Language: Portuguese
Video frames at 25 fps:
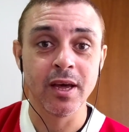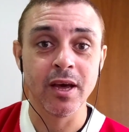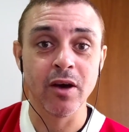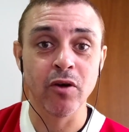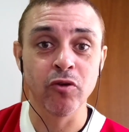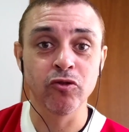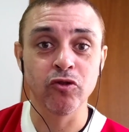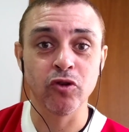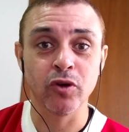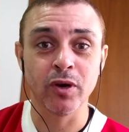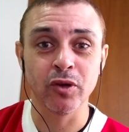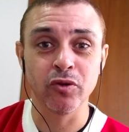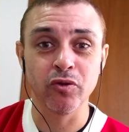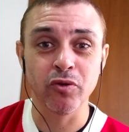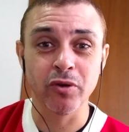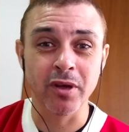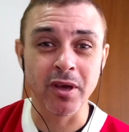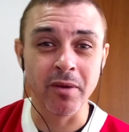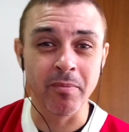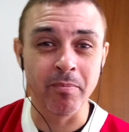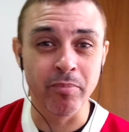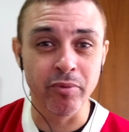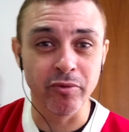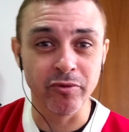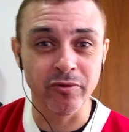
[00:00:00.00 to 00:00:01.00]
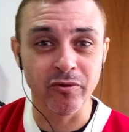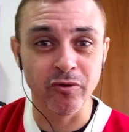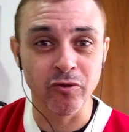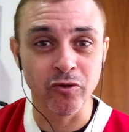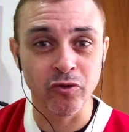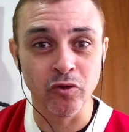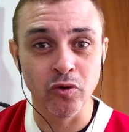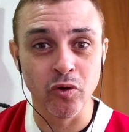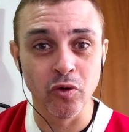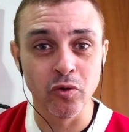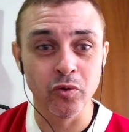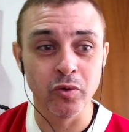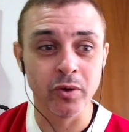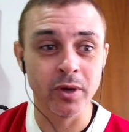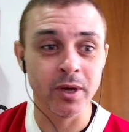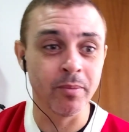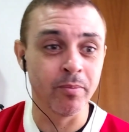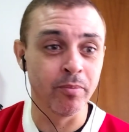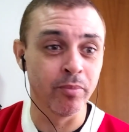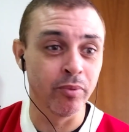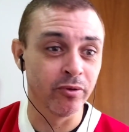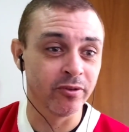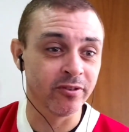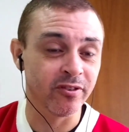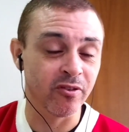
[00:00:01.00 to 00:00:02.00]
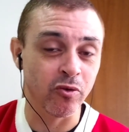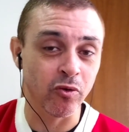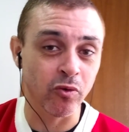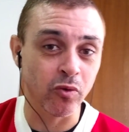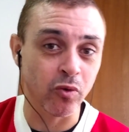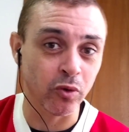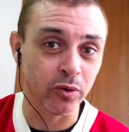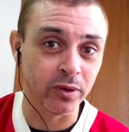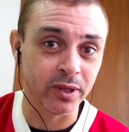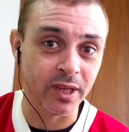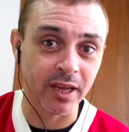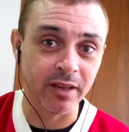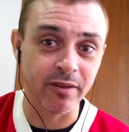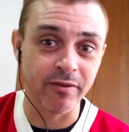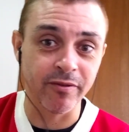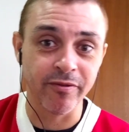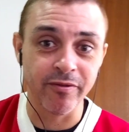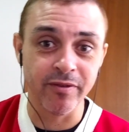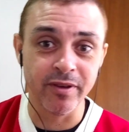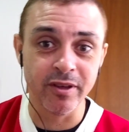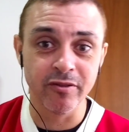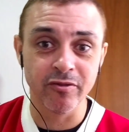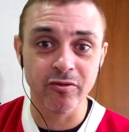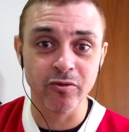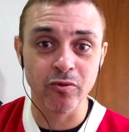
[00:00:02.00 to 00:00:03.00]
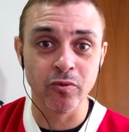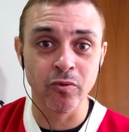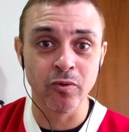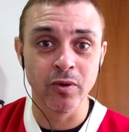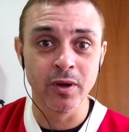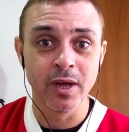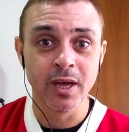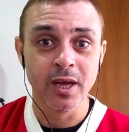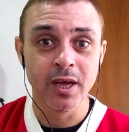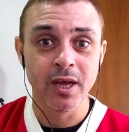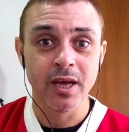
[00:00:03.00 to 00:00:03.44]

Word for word: É um jogador que busca o jogo, que busca o contato físico.